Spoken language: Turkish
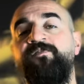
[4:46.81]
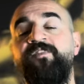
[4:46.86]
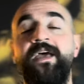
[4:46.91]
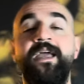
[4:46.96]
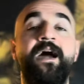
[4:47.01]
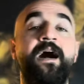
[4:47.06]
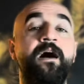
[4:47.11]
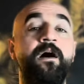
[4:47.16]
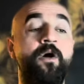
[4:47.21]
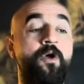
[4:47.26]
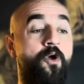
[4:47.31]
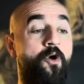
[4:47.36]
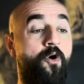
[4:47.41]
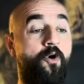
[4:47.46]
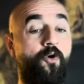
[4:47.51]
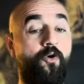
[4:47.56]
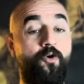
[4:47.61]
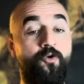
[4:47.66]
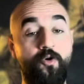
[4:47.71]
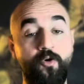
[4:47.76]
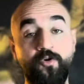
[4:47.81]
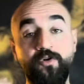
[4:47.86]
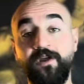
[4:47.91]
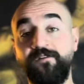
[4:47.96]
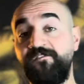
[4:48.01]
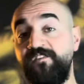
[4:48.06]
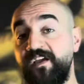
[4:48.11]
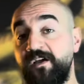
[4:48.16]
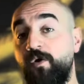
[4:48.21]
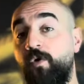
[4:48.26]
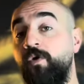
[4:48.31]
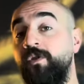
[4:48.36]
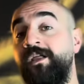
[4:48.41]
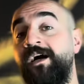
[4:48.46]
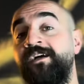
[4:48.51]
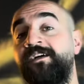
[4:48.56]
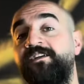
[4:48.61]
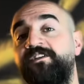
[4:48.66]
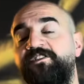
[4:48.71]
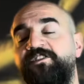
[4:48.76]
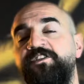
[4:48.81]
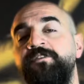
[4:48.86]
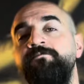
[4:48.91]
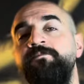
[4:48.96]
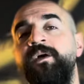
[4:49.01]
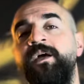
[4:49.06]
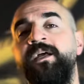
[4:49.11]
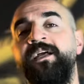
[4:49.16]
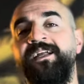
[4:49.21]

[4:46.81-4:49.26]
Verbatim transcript: veya holografik olan kısım